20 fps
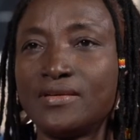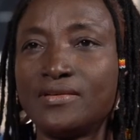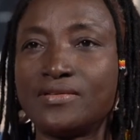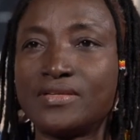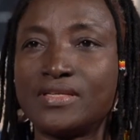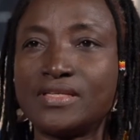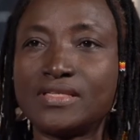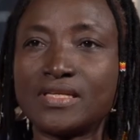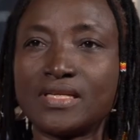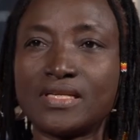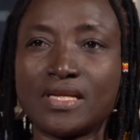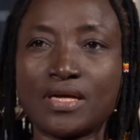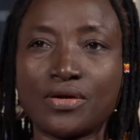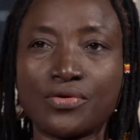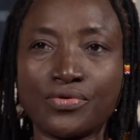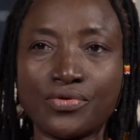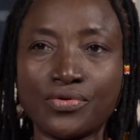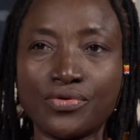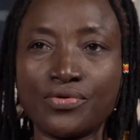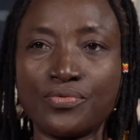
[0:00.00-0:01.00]
qui s'est
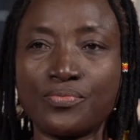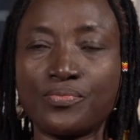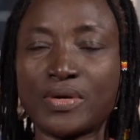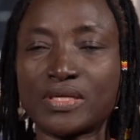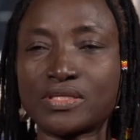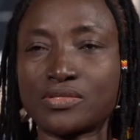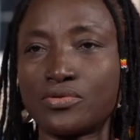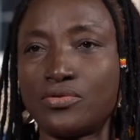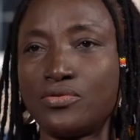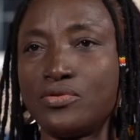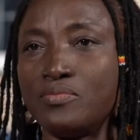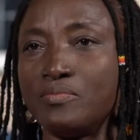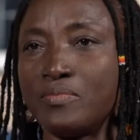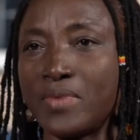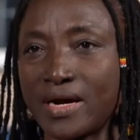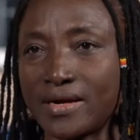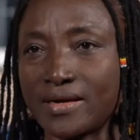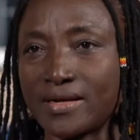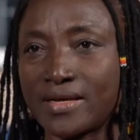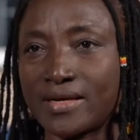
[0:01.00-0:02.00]
accrue parce que le
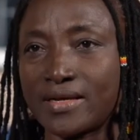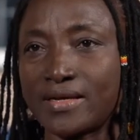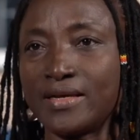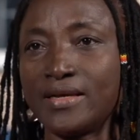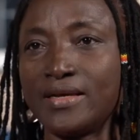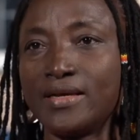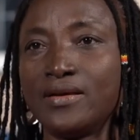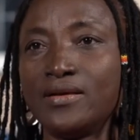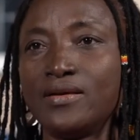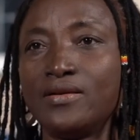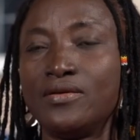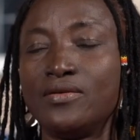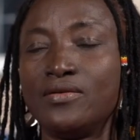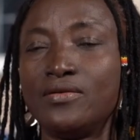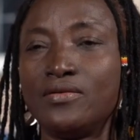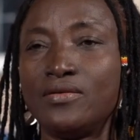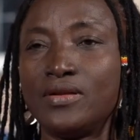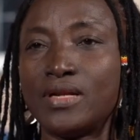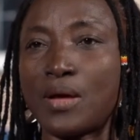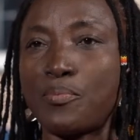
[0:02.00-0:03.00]
manque,
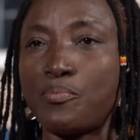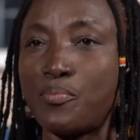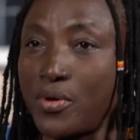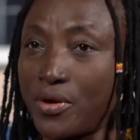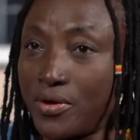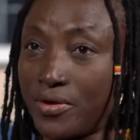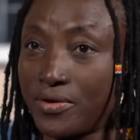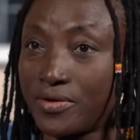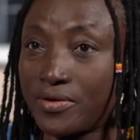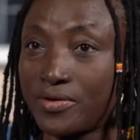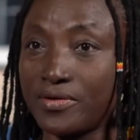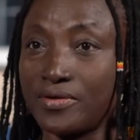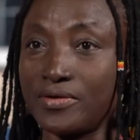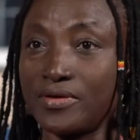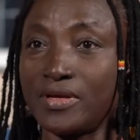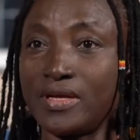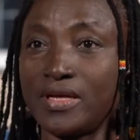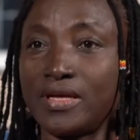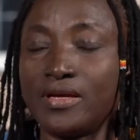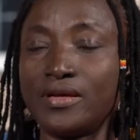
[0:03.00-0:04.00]
la peur
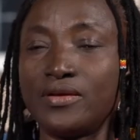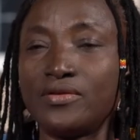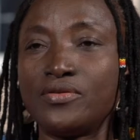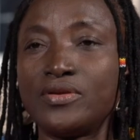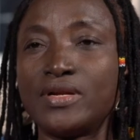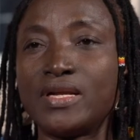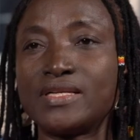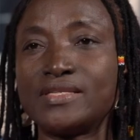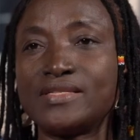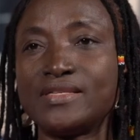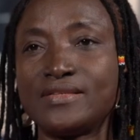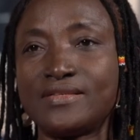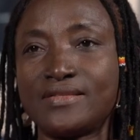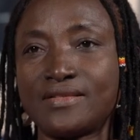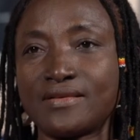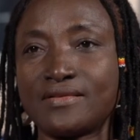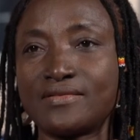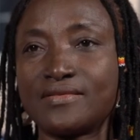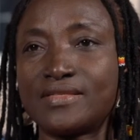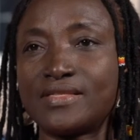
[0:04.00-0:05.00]
de
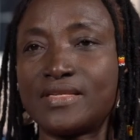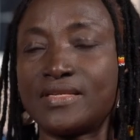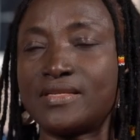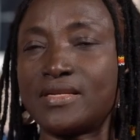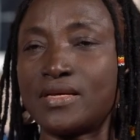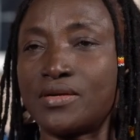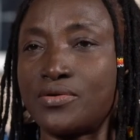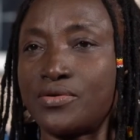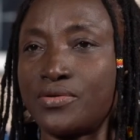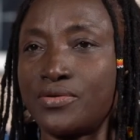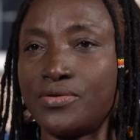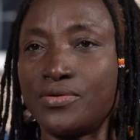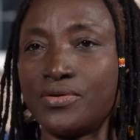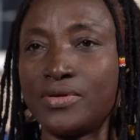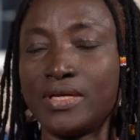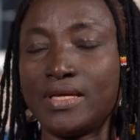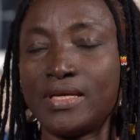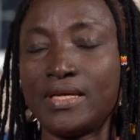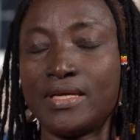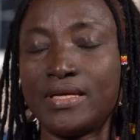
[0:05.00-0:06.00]
l'existence s'est accrue
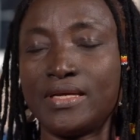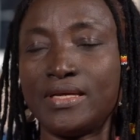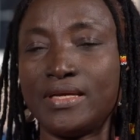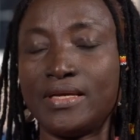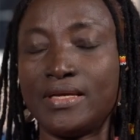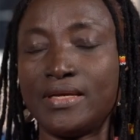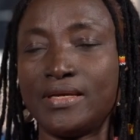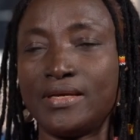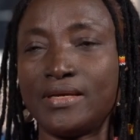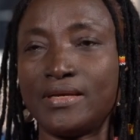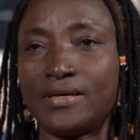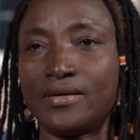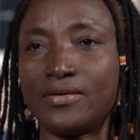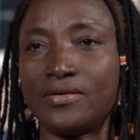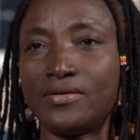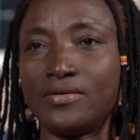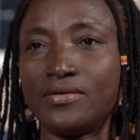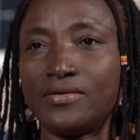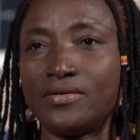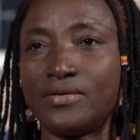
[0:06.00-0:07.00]
et,
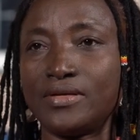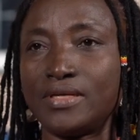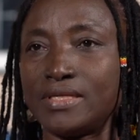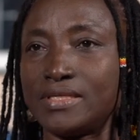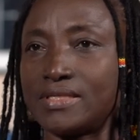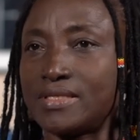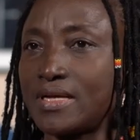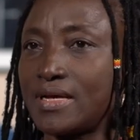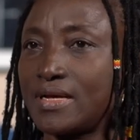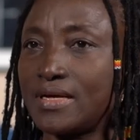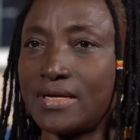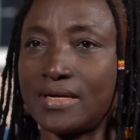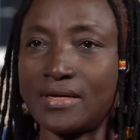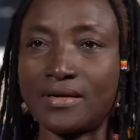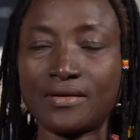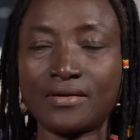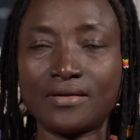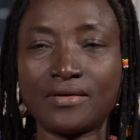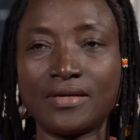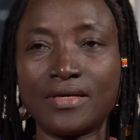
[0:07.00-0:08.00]
et ça
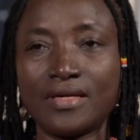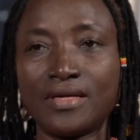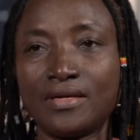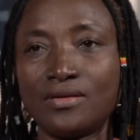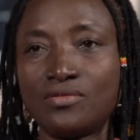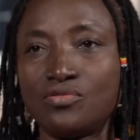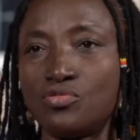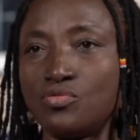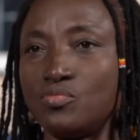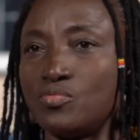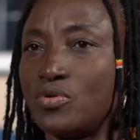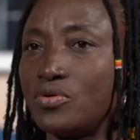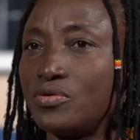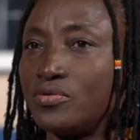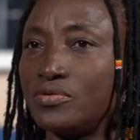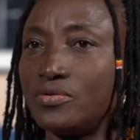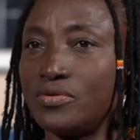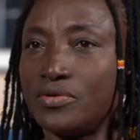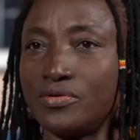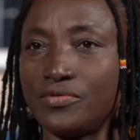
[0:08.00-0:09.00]
rend tout le
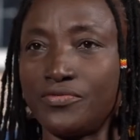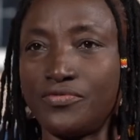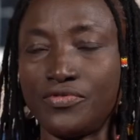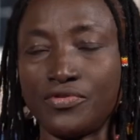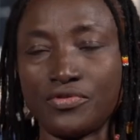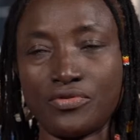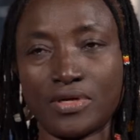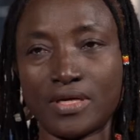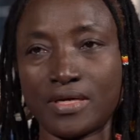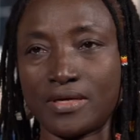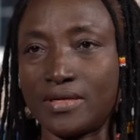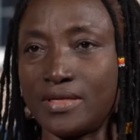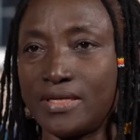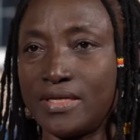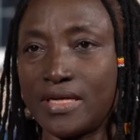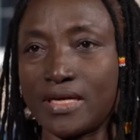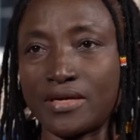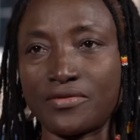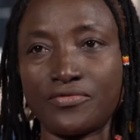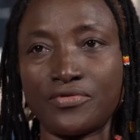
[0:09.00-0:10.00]
monde violent,
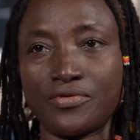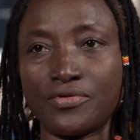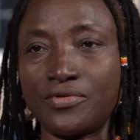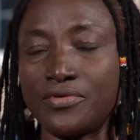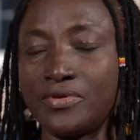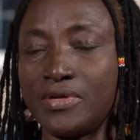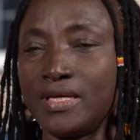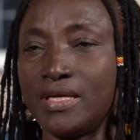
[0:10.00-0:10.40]
nerveux